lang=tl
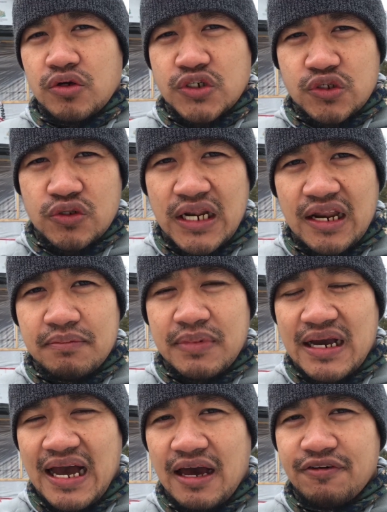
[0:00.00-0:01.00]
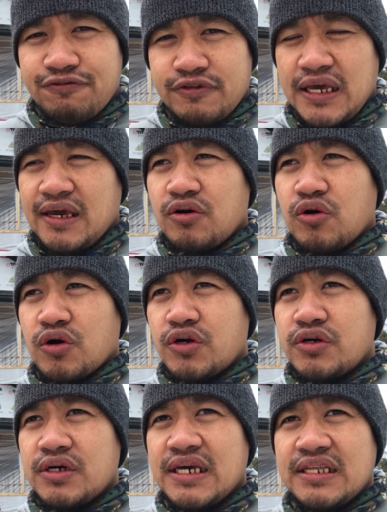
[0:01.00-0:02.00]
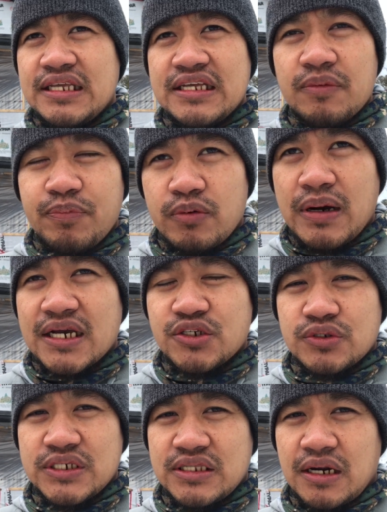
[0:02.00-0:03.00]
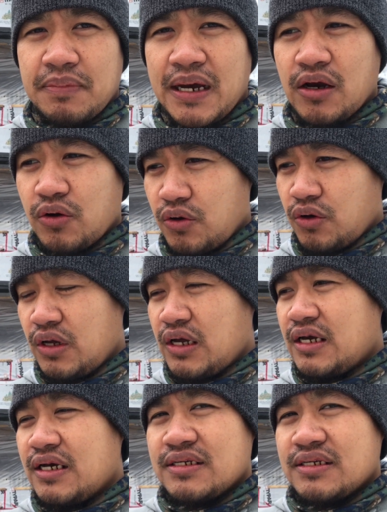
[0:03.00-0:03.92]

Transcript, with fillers: Gusto nilang mag half day or hindi na pumasok sa trabaho